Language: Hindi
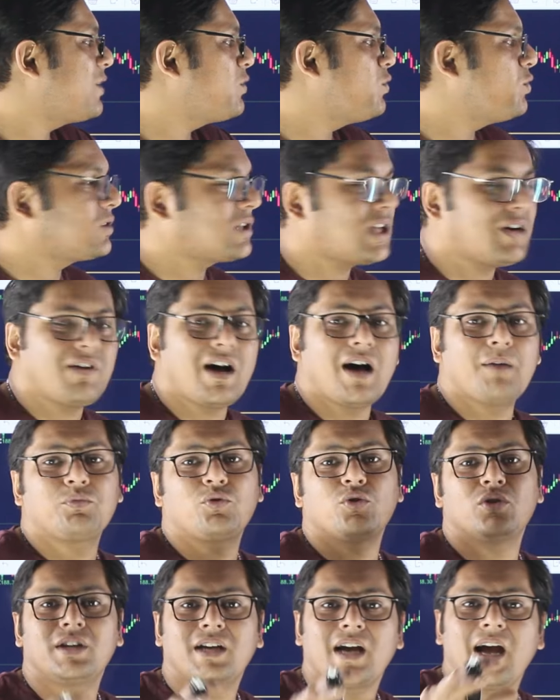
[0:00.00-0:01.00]
अगर होता हुआ
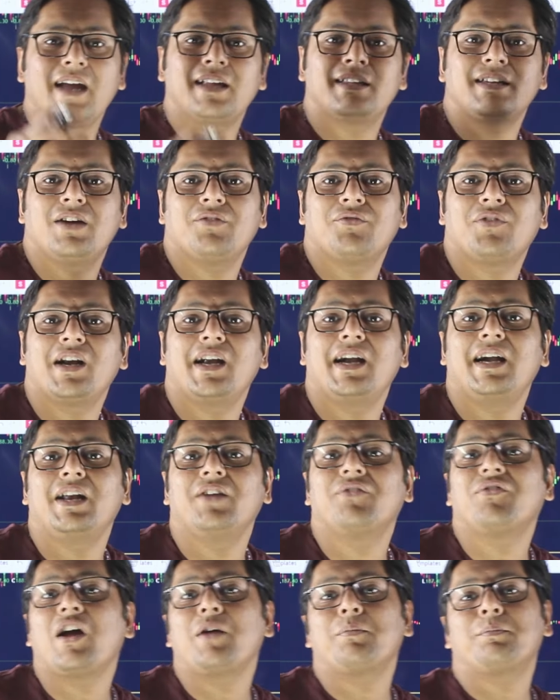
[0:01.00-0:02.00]
आपको दिखाई दे
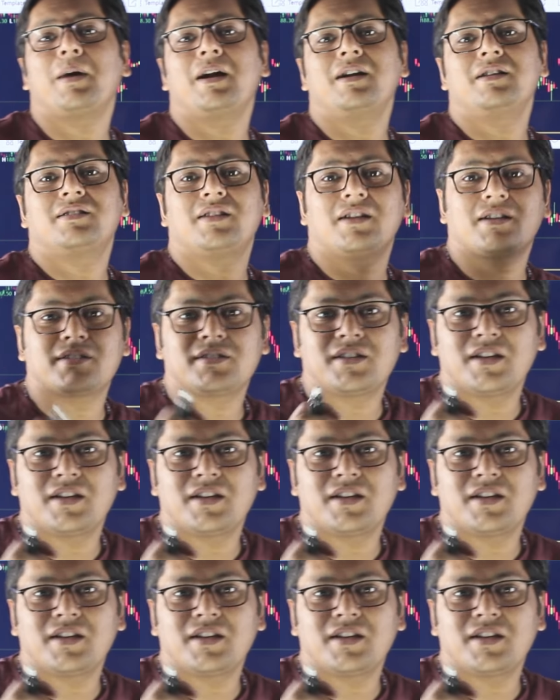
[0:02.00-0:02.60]
वन